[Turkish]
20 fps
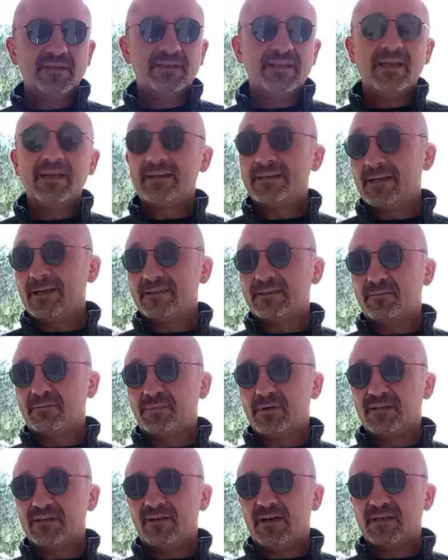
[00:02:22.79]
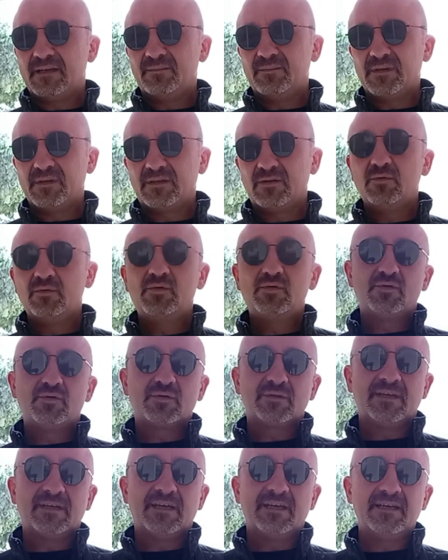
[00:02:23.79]
Ne, ne kadar para verdim peki?
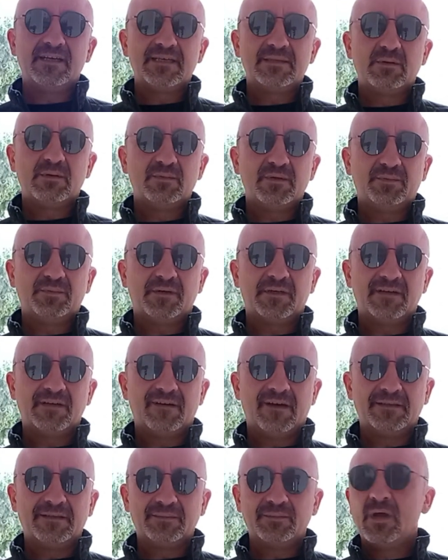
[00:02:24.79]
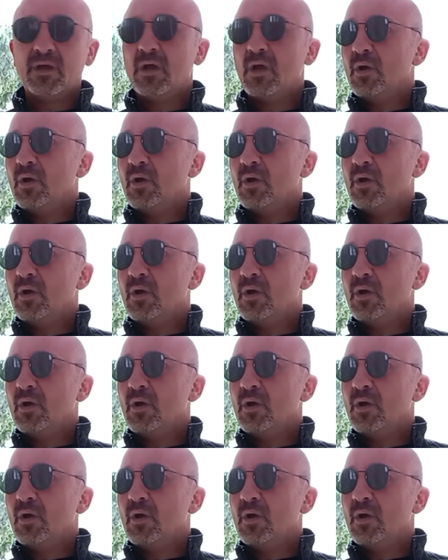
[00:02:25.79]
300 TL gibi bir para verdim.